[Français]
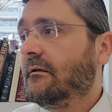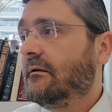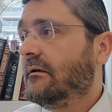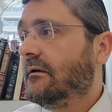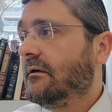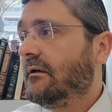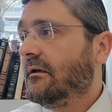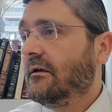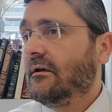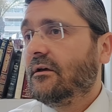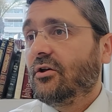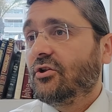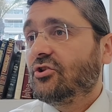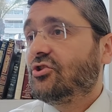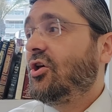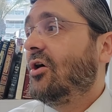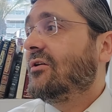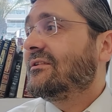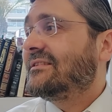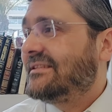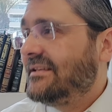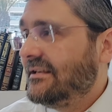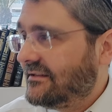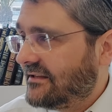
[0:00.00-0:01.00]
euh,
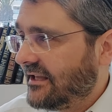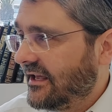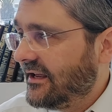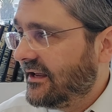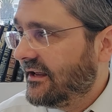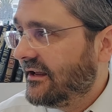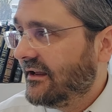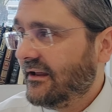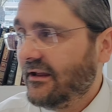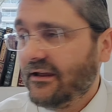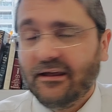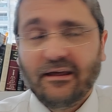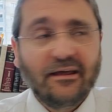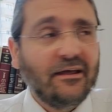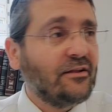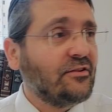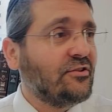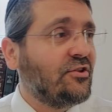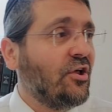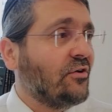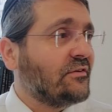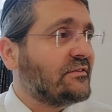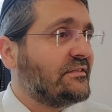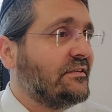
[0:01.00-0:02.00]
Densité.
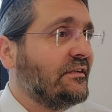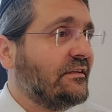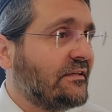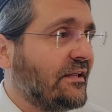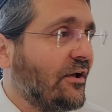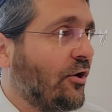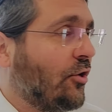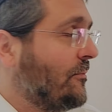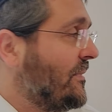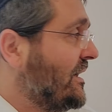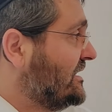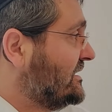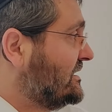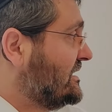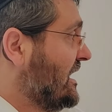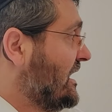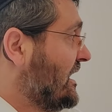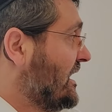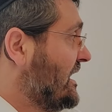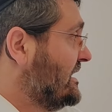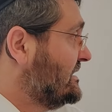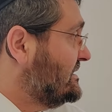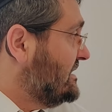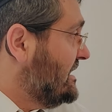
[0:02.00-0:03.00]
Densité au mètre
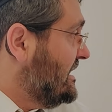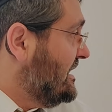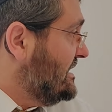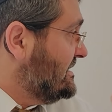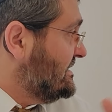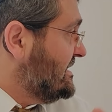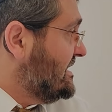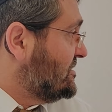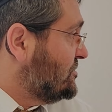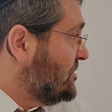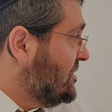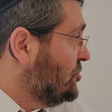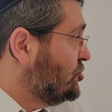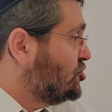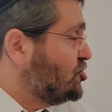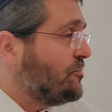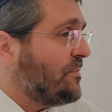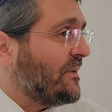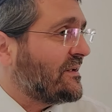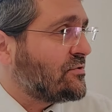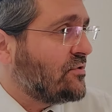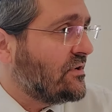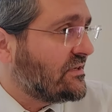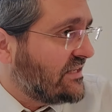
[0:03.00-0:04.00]
carré, c'est les uns
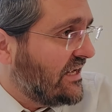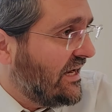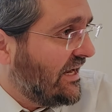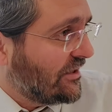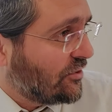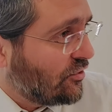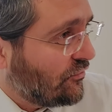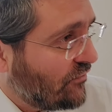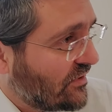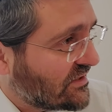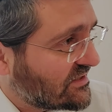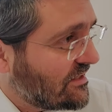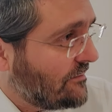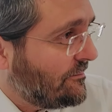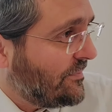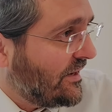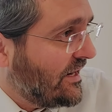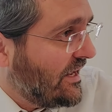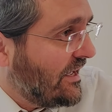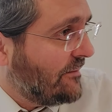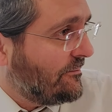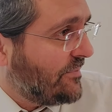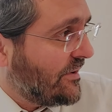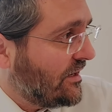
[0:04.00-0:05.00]
Tu passes le sel à ton voisin
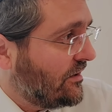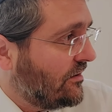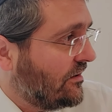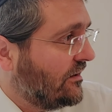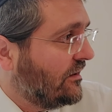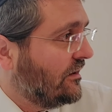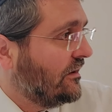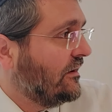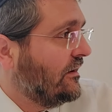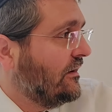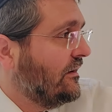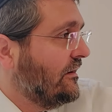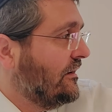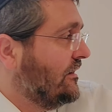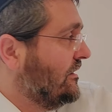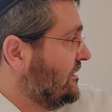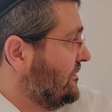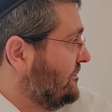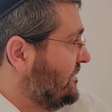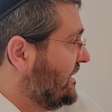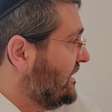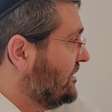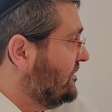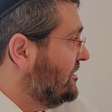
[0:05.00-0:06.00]
par, par,
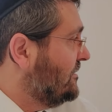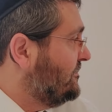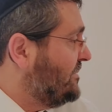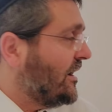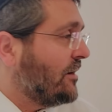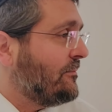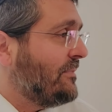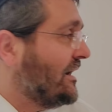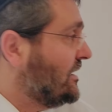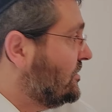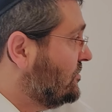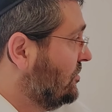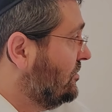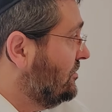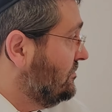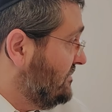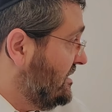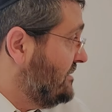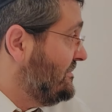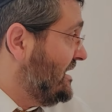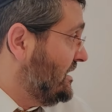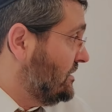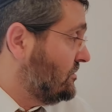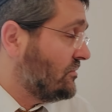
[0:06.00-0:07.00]
par, le, balcon.
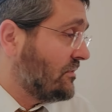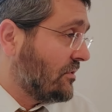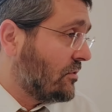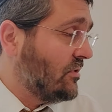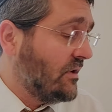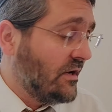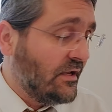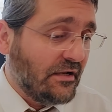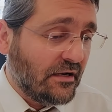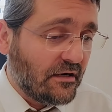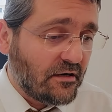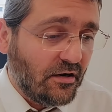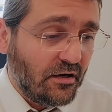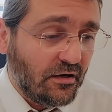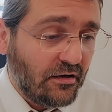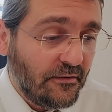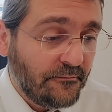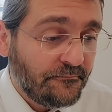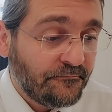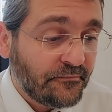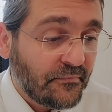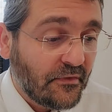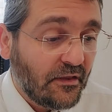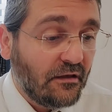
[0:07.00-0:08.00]
Ben, on le connaît, d'accord
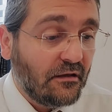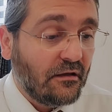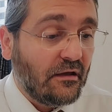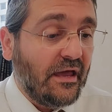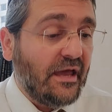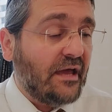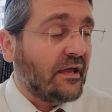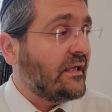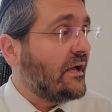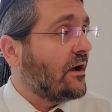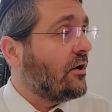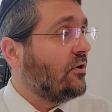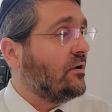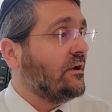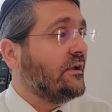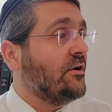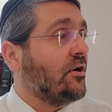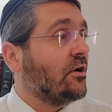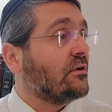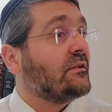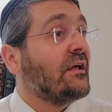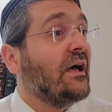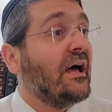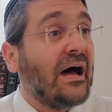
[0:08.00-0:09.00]

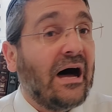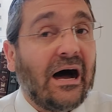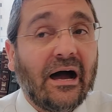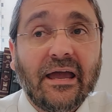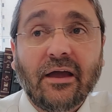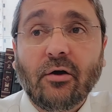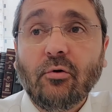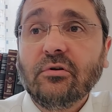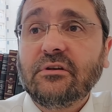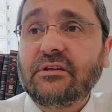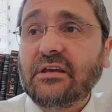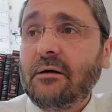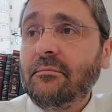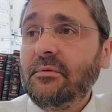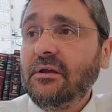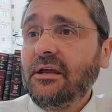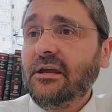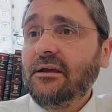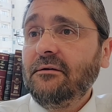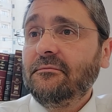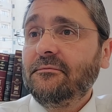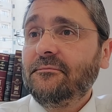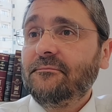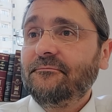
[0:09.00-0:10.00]

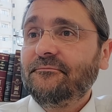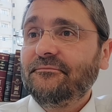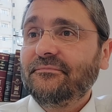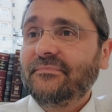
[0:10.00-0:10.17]
Yamim.